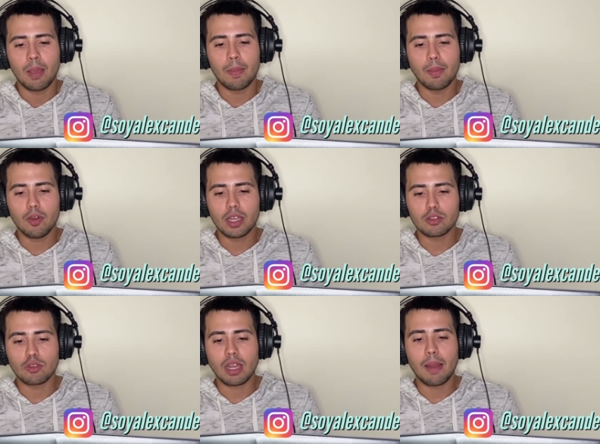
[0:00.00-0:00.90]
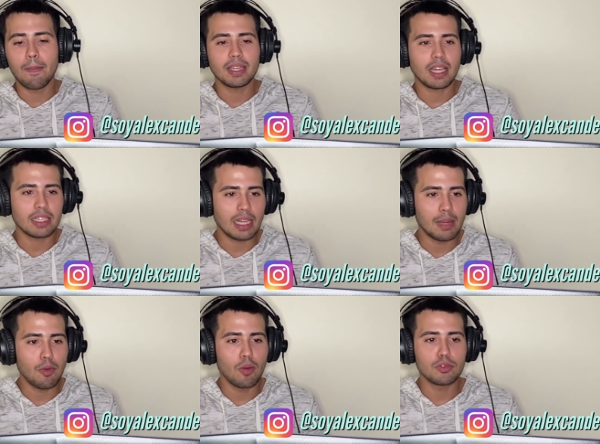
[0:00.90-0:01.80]
vemos que todas las metas que
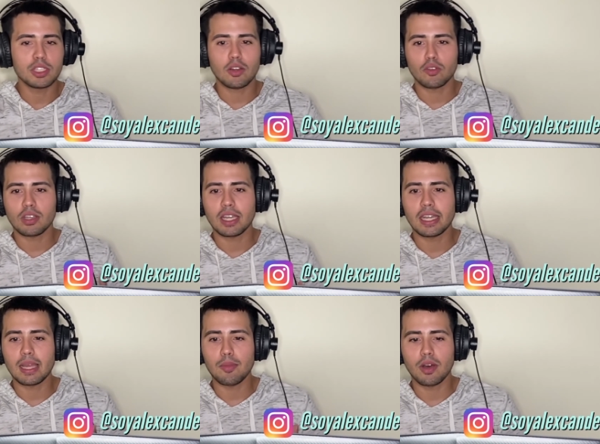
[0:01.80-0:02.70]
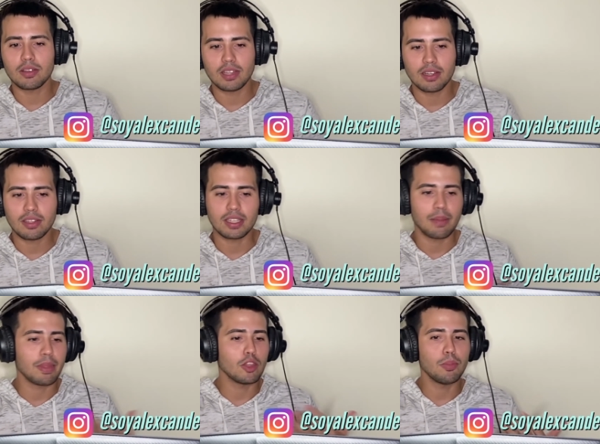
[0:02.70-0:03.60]
tenemos o muchas cosas que queríamos hacer se
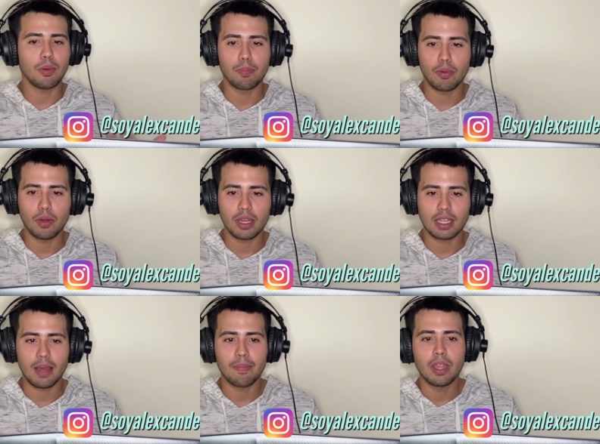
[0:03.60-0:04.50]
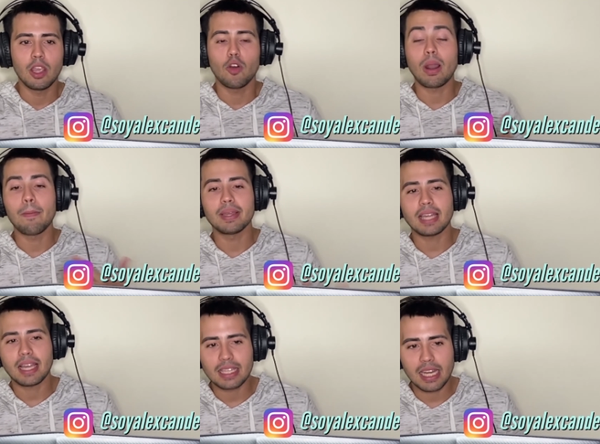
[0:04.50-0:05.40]
están viendo pospuestas o las
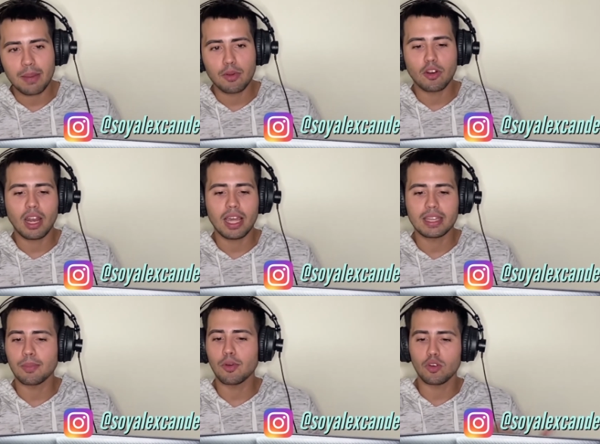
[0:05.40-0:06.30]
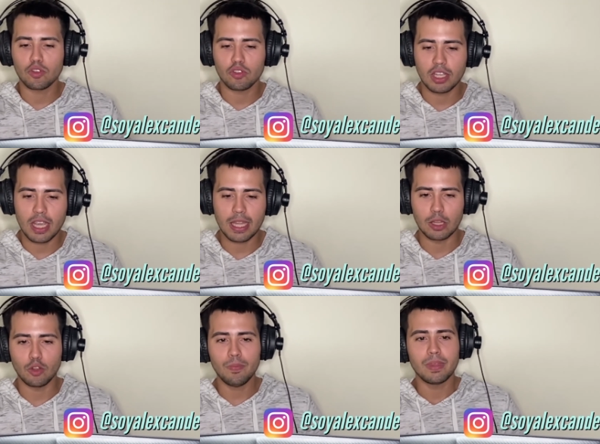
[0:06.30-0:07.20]
metas que teníamos no las estamos
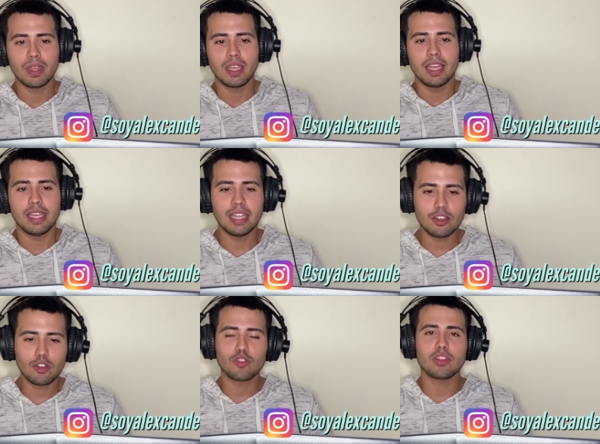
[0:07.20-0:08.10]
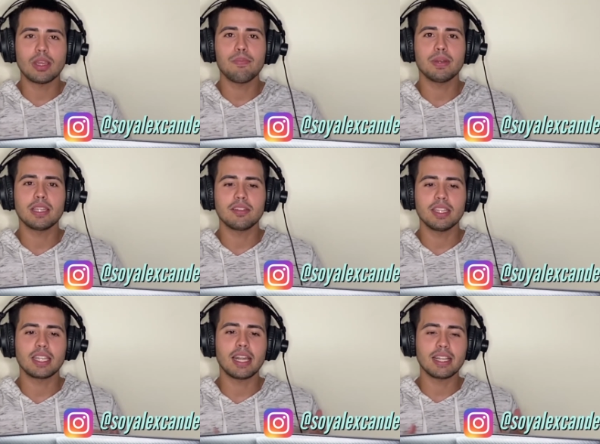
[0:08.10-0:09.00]
consiguiendo. Y entonces, pues decidí
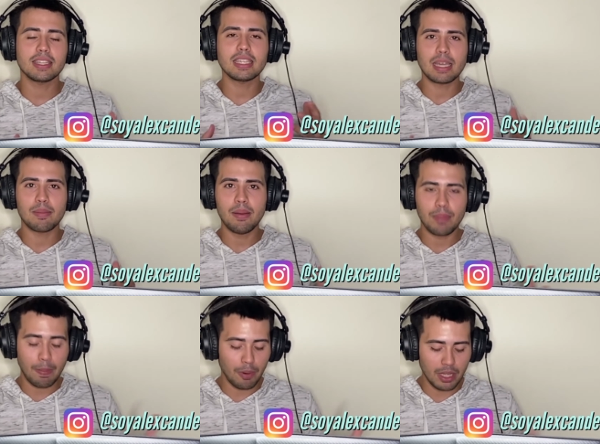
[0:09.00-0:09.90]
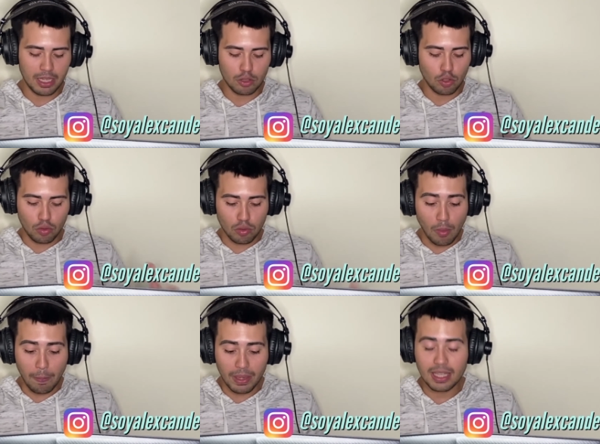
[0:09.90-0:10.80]
traer este tema, pues porque todos
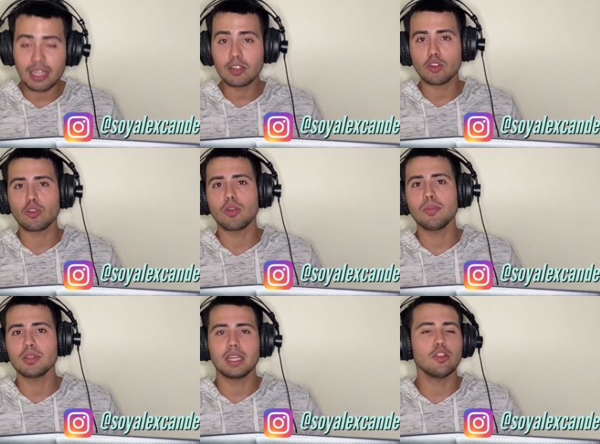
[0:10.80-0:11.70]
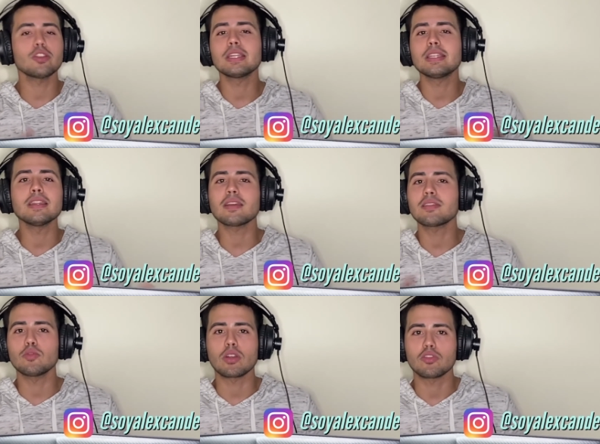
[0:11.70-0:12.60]
somos parte de esto, todos hemos tenido distintas
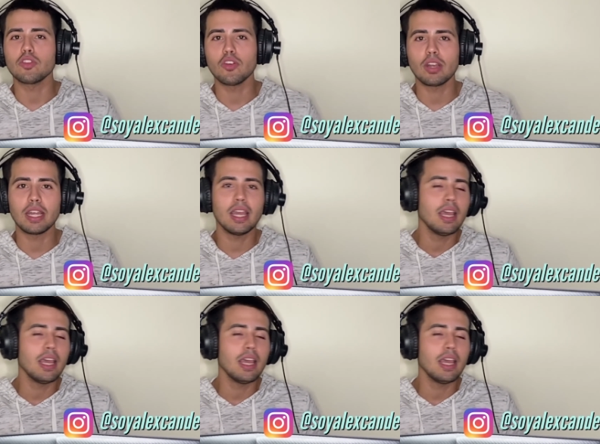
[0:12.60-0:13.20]
situaciones,